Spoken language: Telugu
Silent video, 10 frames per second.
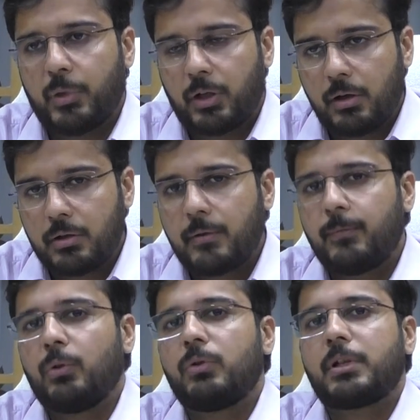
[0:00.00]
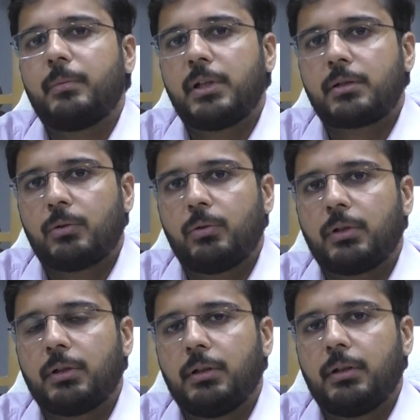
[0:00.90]
బికాజ్ ఆఫ్ లో సిబిల్
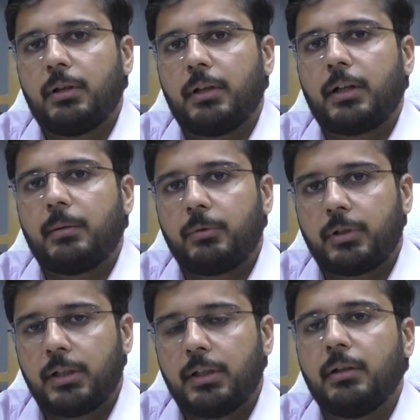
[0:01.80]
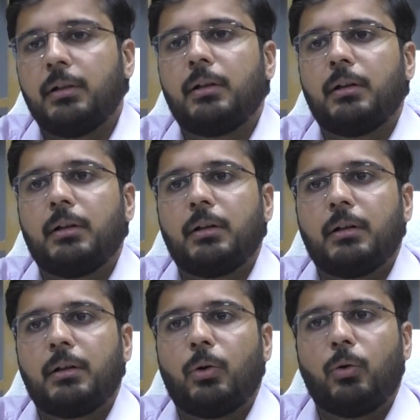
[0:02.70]
స్కోర్ లేకపోతే
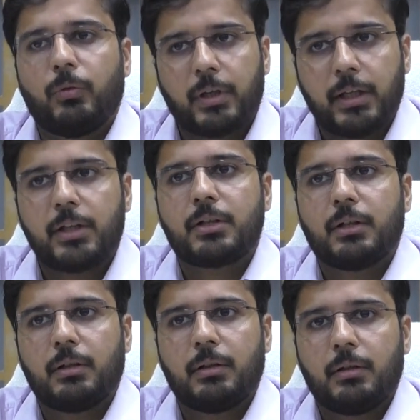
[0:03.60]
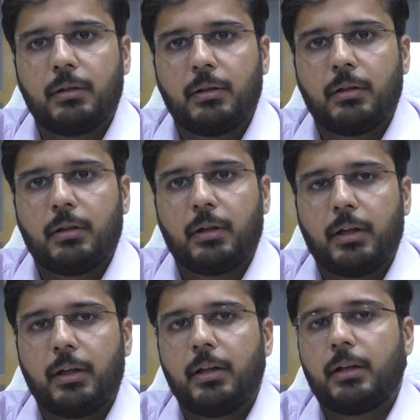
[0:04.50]
ఓవర్ ఏజ్
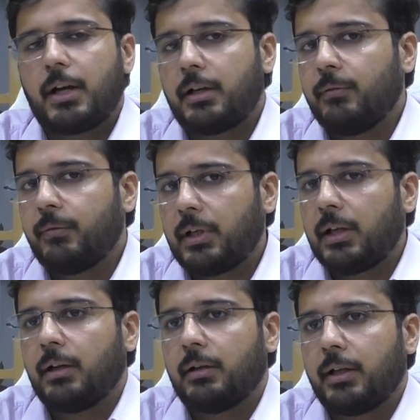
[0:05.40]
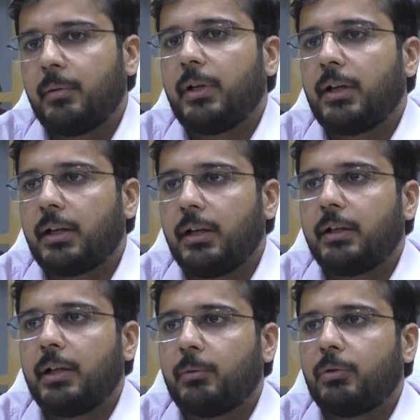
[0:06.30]
ఈ కారణం వల్ల ఏమైనాకి
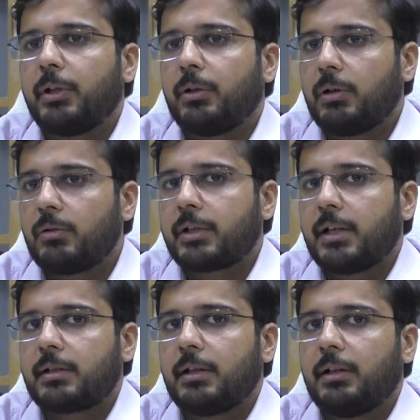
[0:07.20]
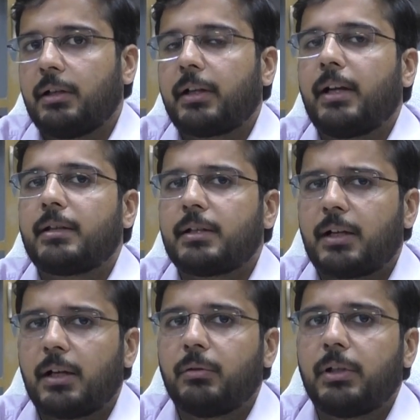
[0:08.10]
అంటే ఇప్పుడు టిడ్కో హౌస్ క్యాన్సిల్ క్యాన్సిల్
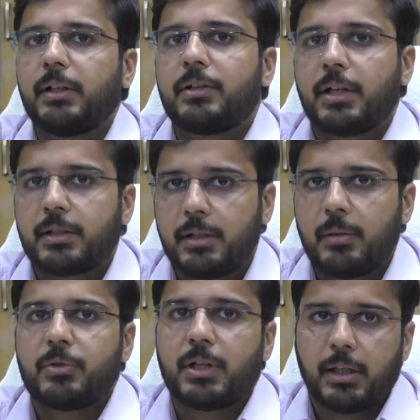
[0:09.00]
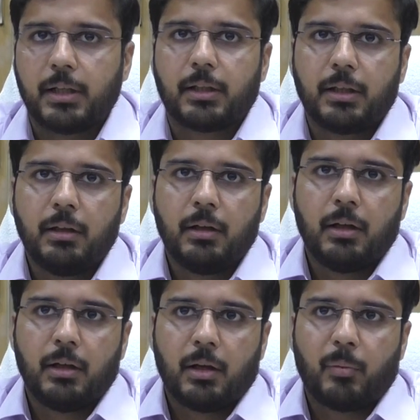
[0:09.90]
కాదు అంటే రిజెక్ట్ చేయడం జరిగింది
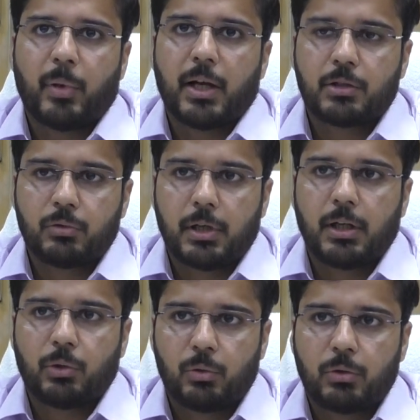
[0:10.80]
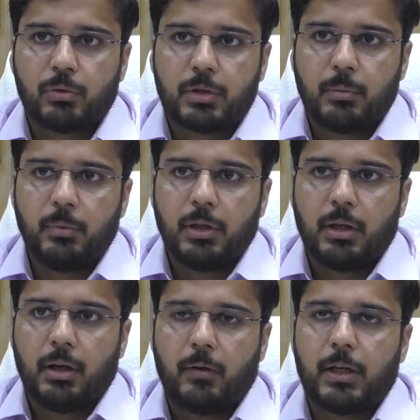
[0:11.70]
బ్యాంక్స్ ద్వారా లోన్ కోసం
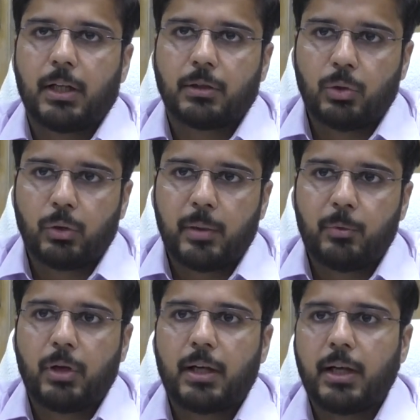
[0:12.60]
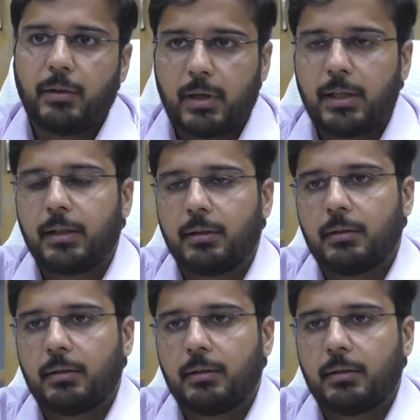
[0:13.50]
వాళ్ళందరూకి ఇప్పుడు ఎలా ఇవ్వాలి